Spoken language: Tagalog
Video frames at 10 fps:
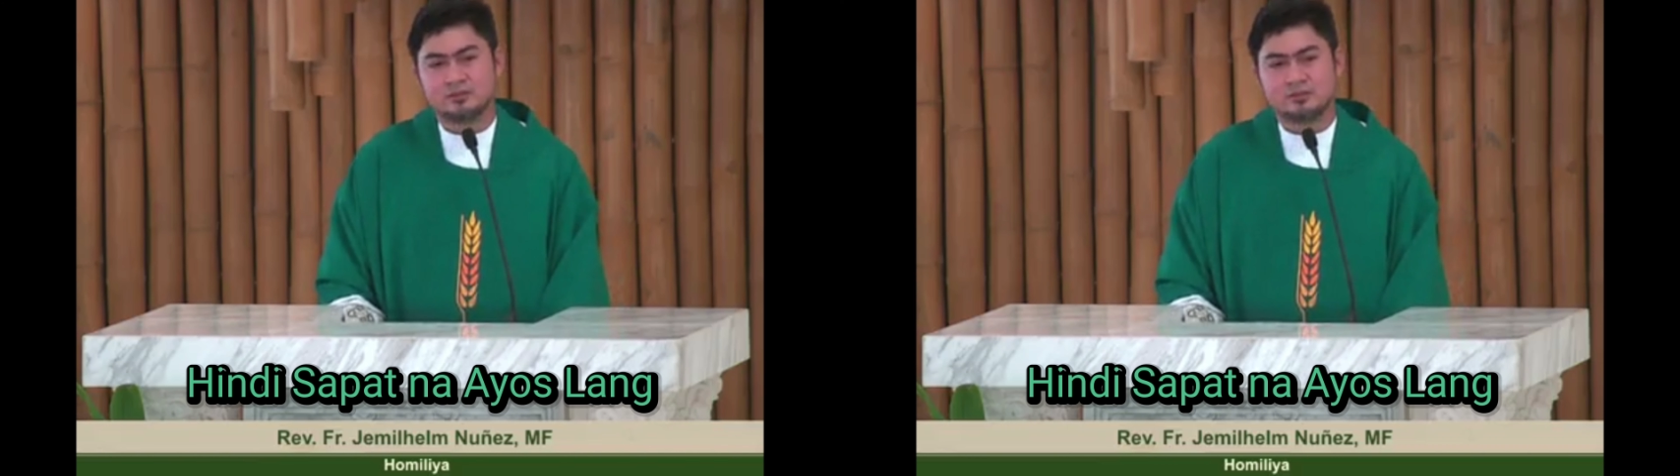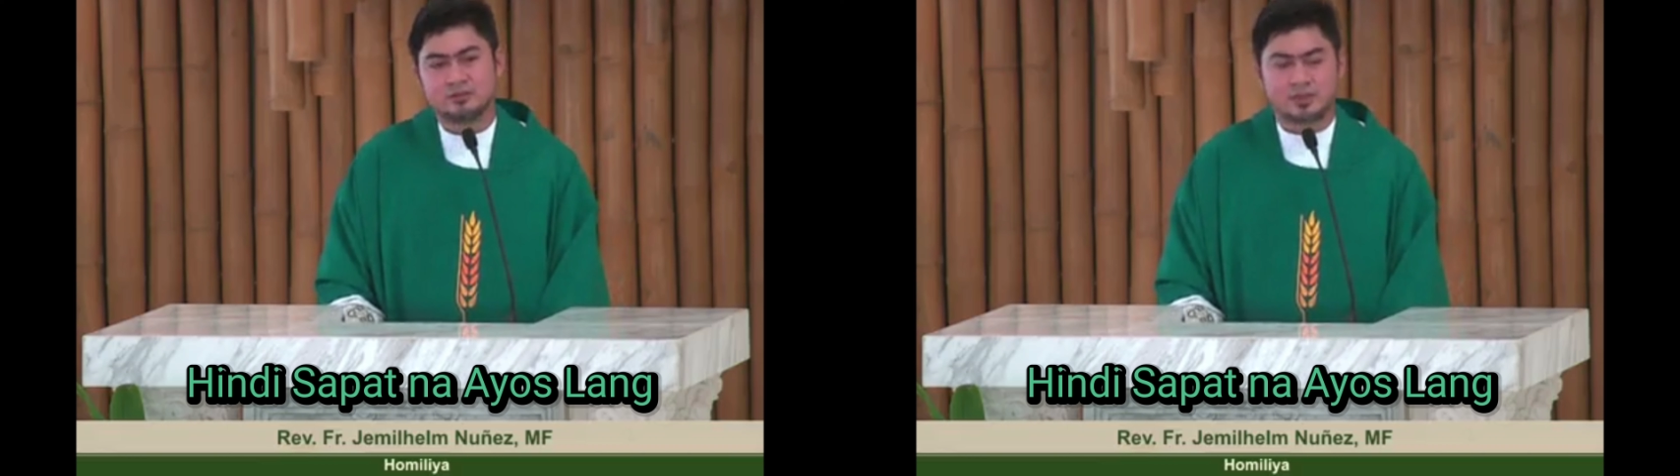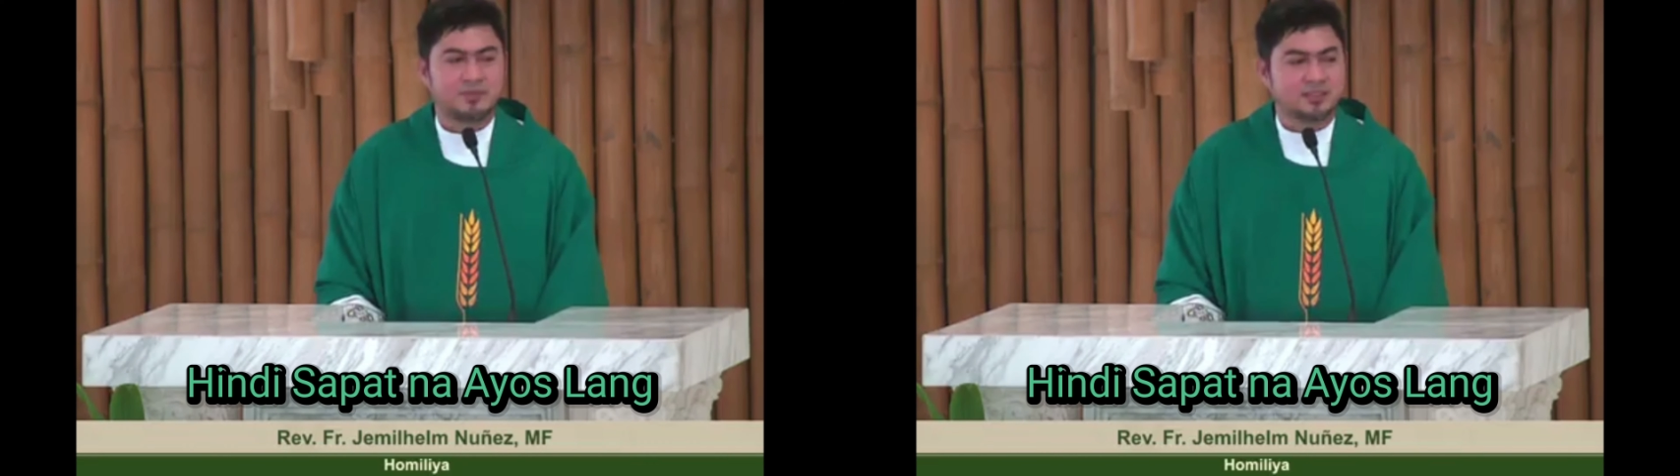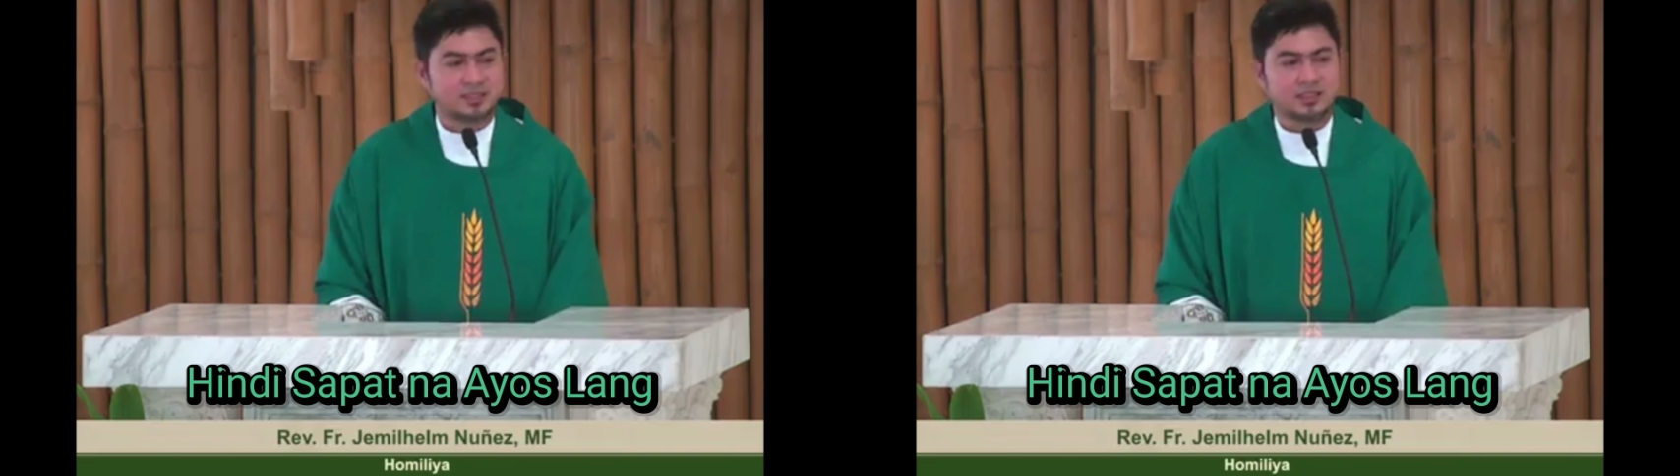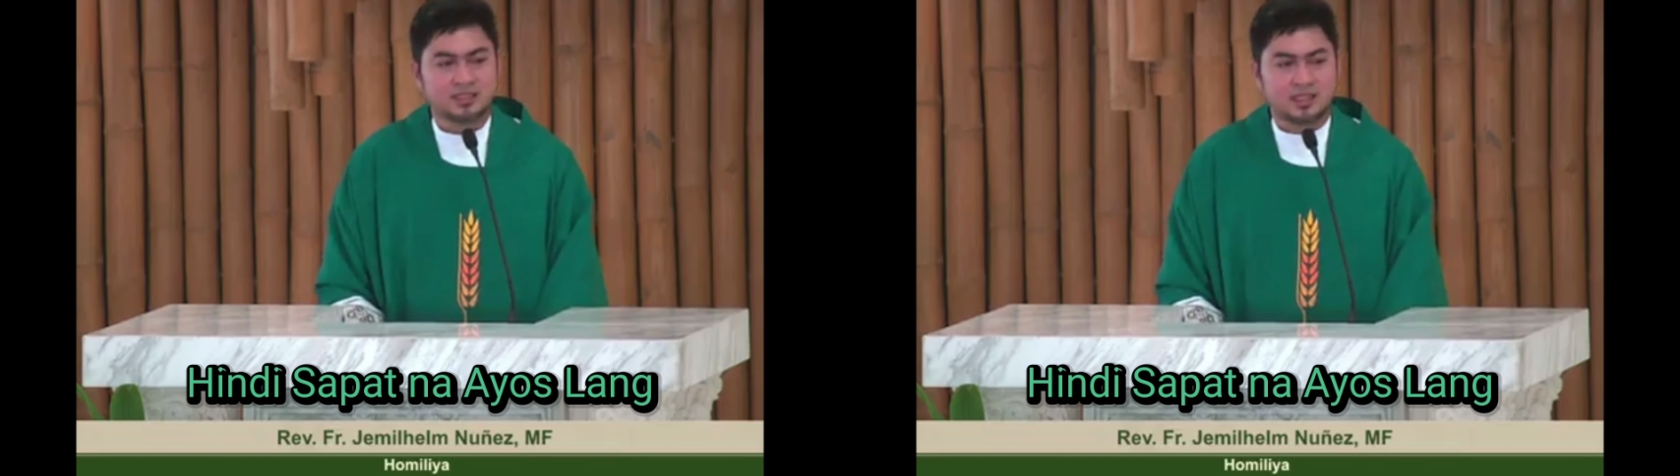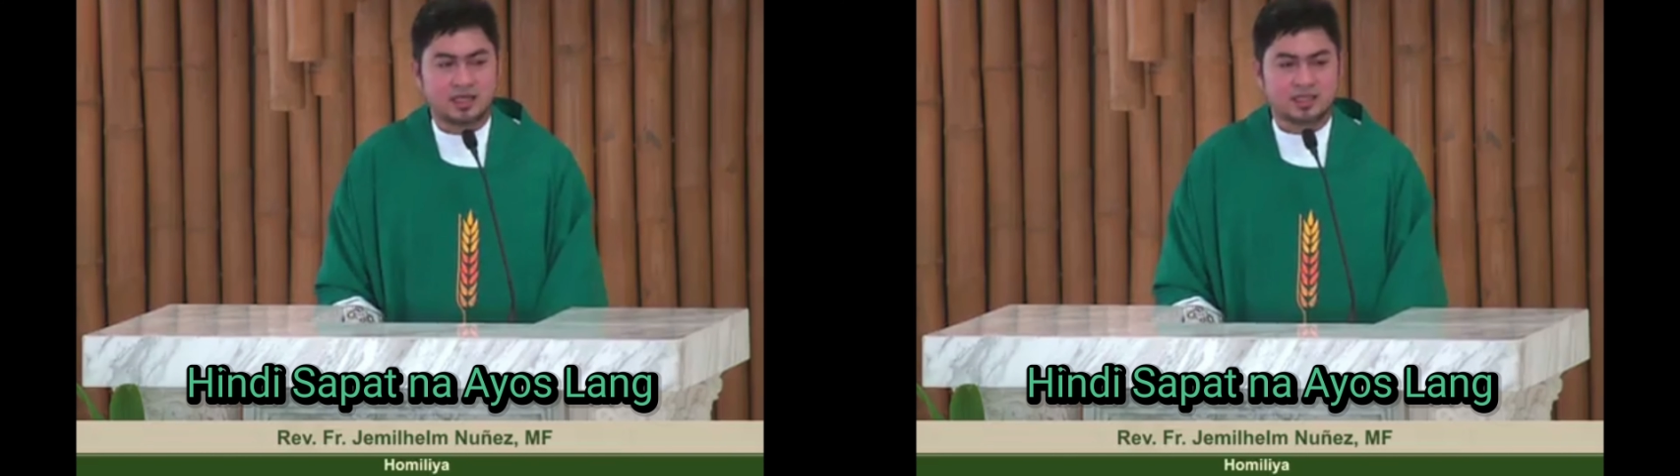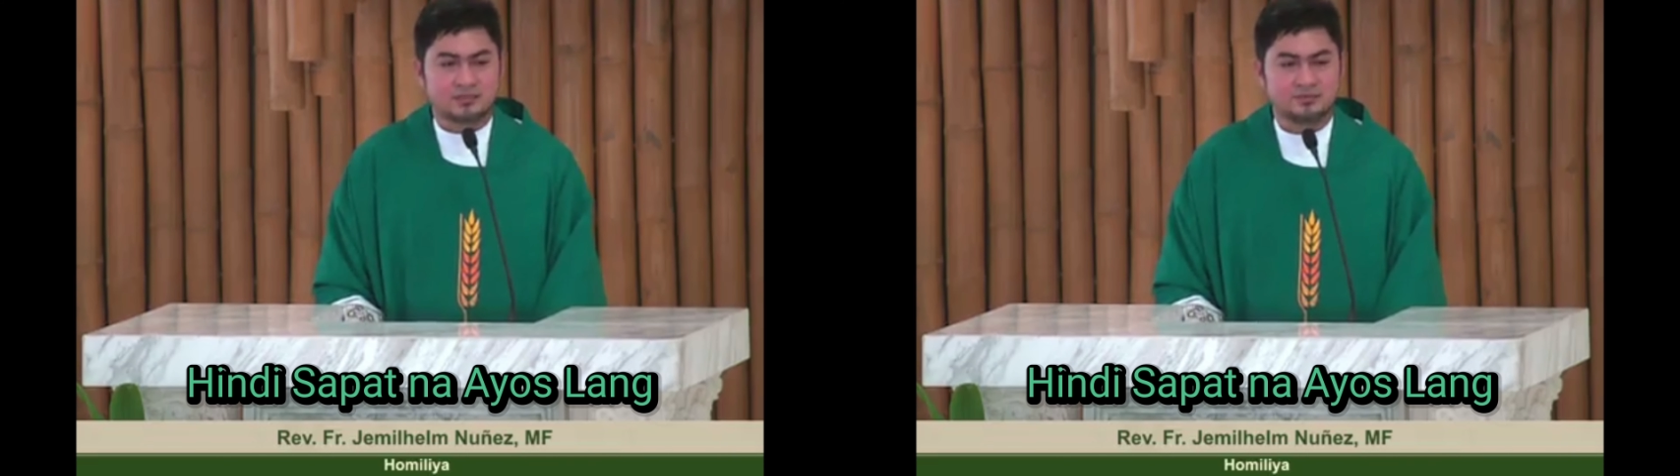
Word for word: Sabi niya, saglit lang.